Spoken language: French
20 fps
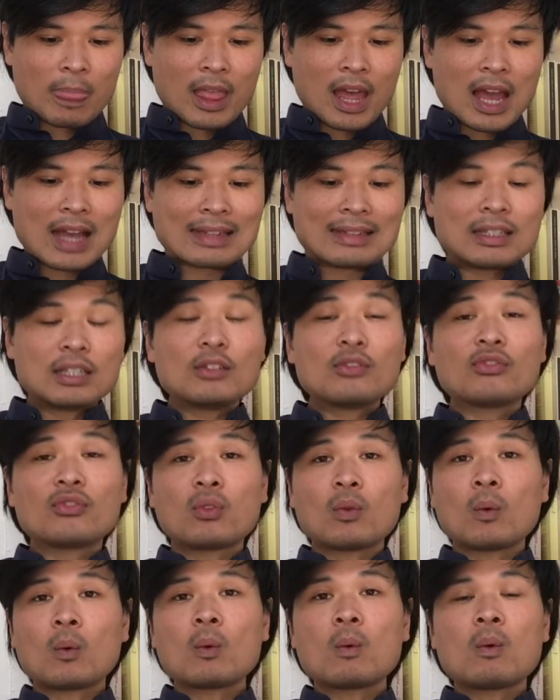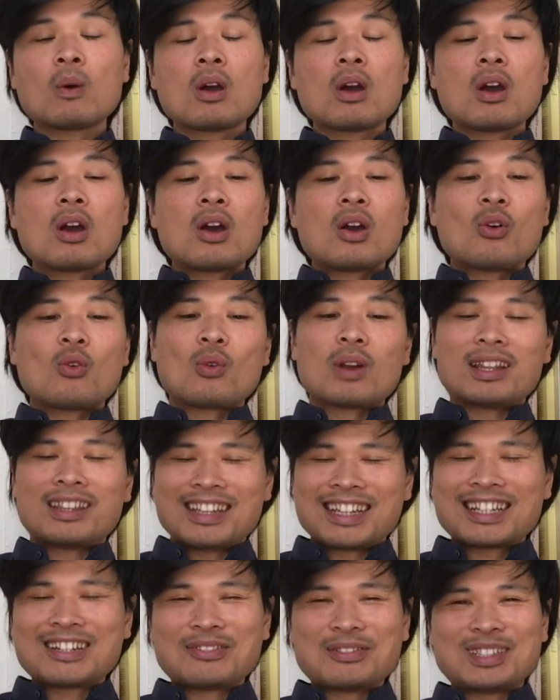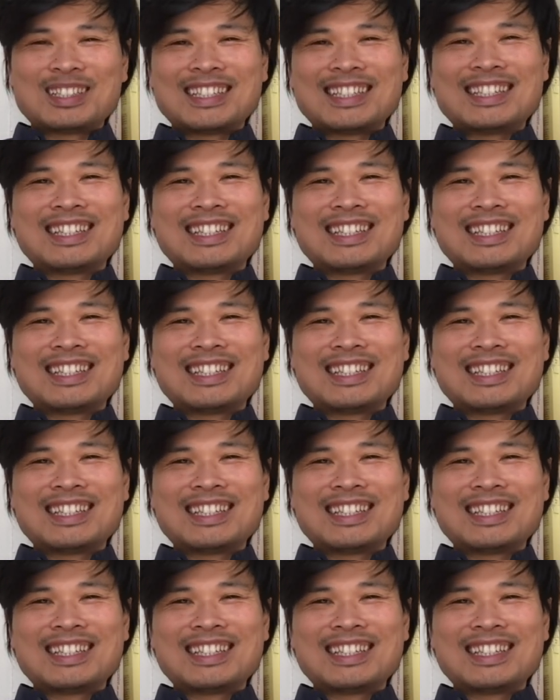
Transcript: un typhon on l'a déjà aussi